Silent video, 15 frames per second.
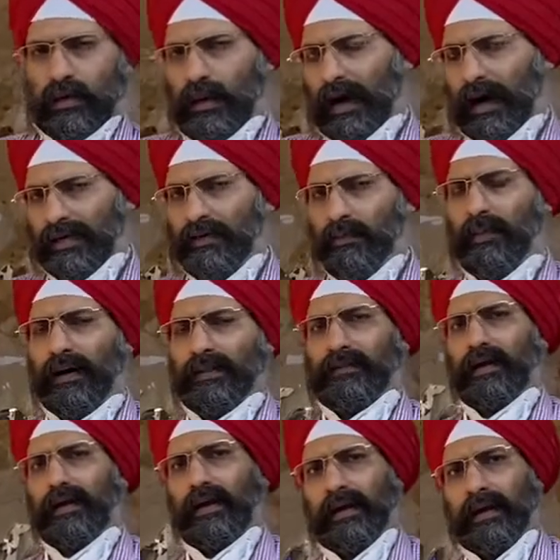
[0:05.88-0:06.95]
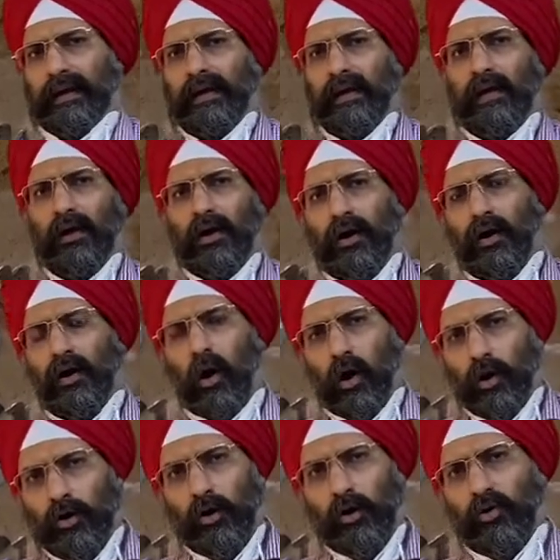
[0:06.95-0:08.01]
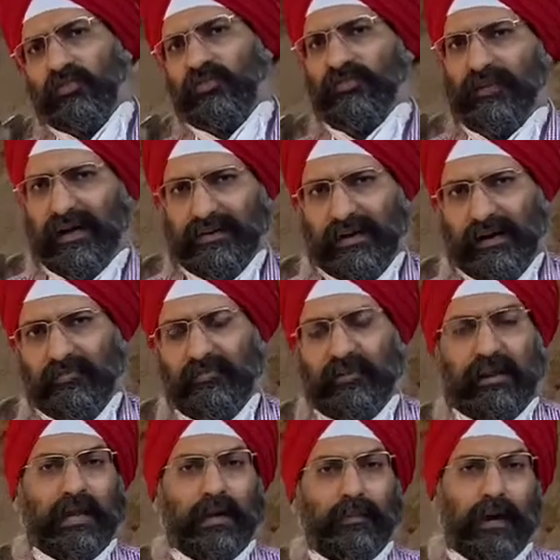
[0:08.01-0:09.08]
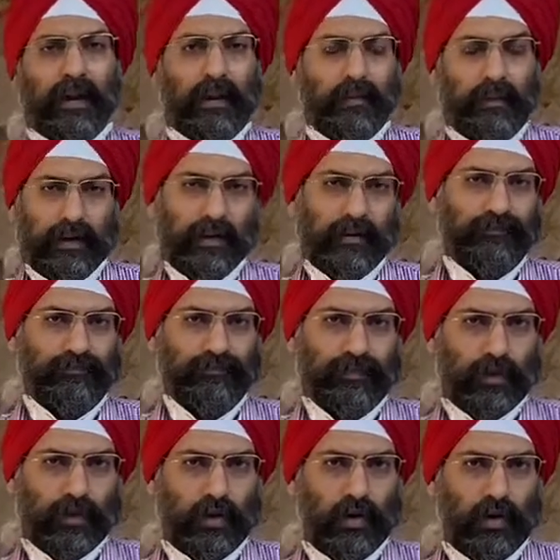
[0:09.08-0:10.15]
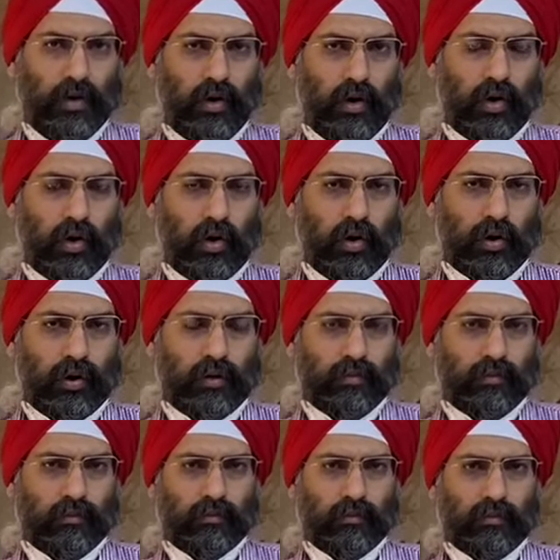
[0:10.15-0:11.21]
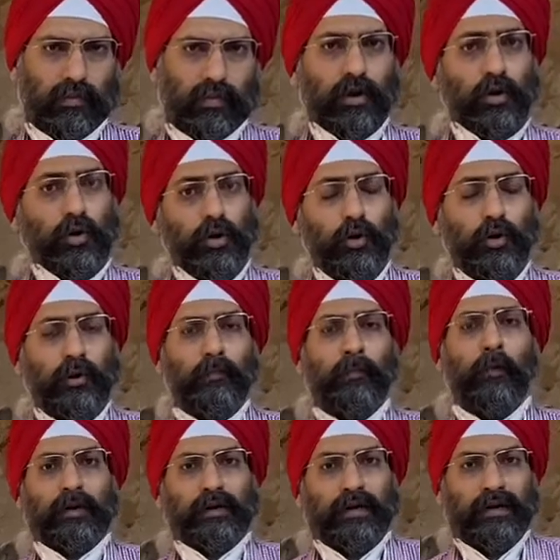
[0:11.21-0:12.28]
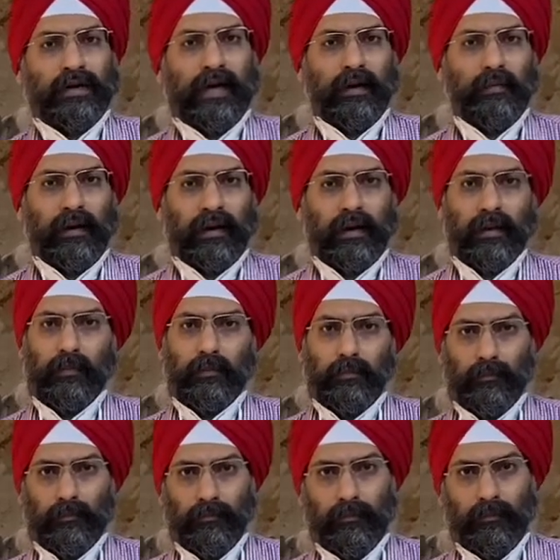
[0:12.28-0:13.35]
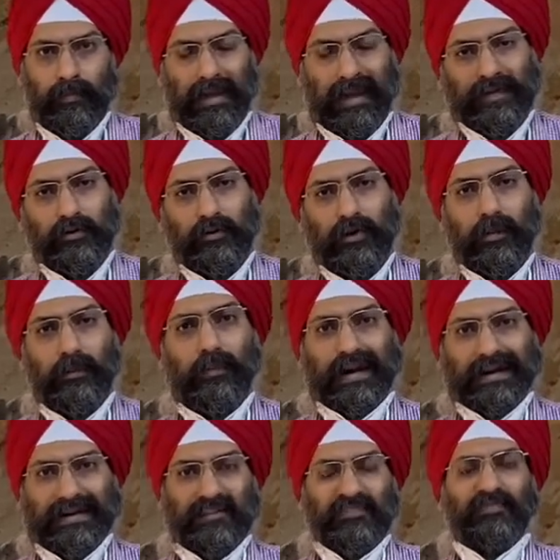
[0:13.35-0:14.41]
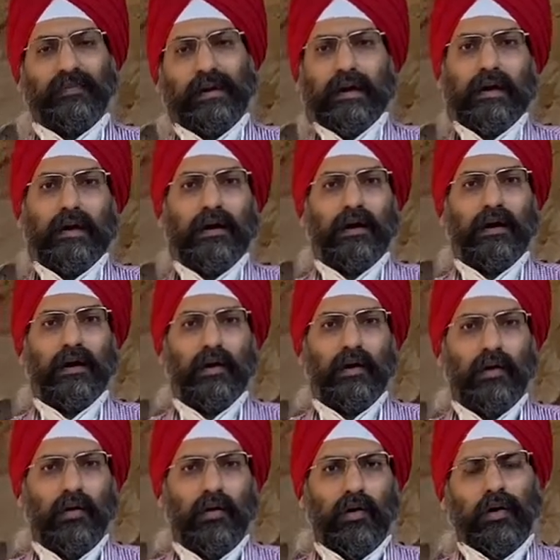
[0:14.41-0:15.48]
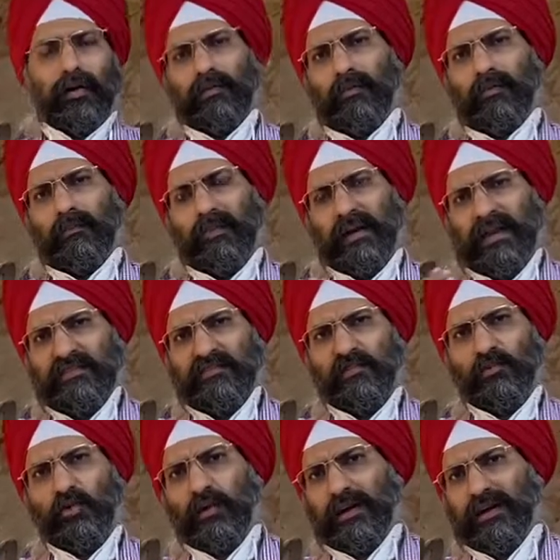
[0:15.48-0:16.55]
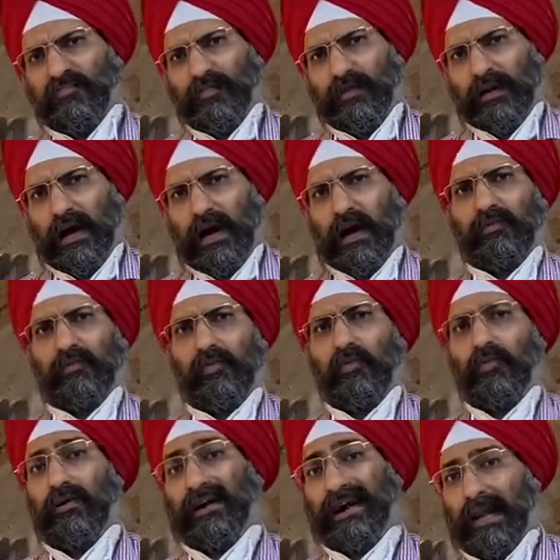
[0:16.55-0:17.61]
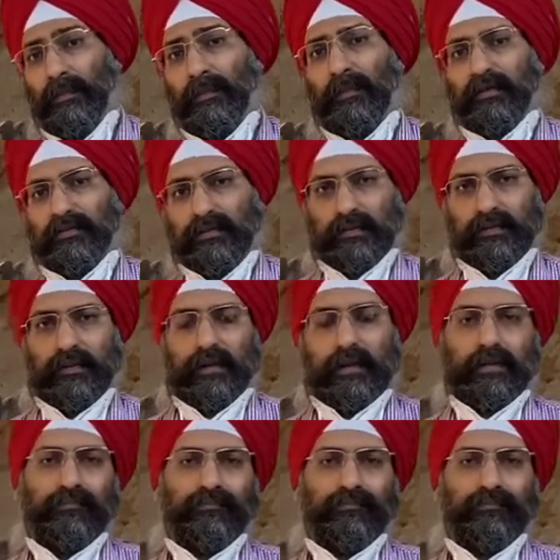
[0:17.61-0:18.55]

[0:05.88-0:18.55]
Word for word: आज हम बात करेंगे ऑटलोगो स्टार्ट ग्राफ्टिंग के बारे में और ये क्यों इम्पोर्टेंट है हमारी डे टू डे प्रैक्टिस में और मरीजों को किस प्रकार वो हेल्प कर सकती है